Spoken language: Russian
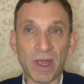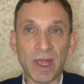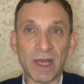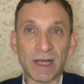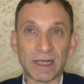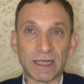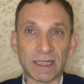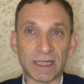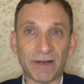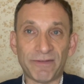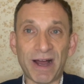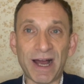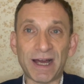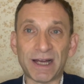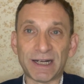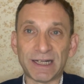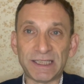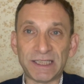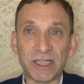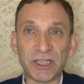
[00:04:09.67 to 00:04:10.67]
Глава
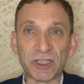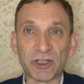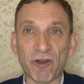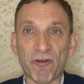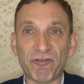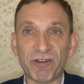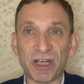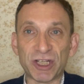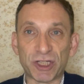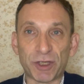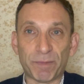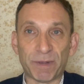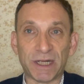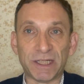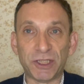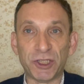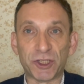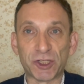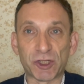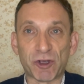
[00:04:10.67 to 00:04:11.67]
российского
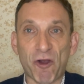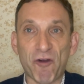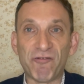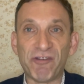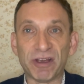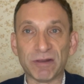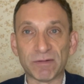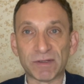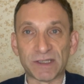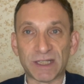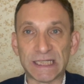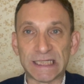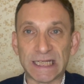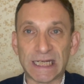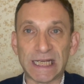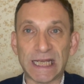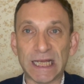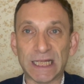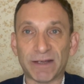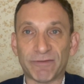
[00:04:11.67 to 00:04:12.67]
внешнеполитического ведомства
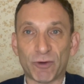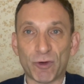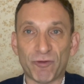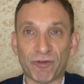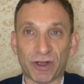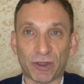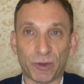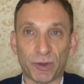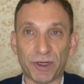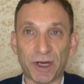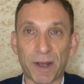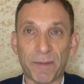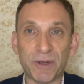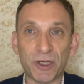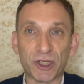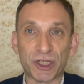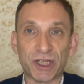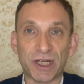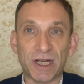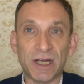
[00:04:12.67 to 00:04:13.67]
Сергей Лавров, который
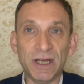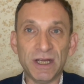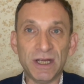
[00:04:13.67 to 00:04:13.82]
обычно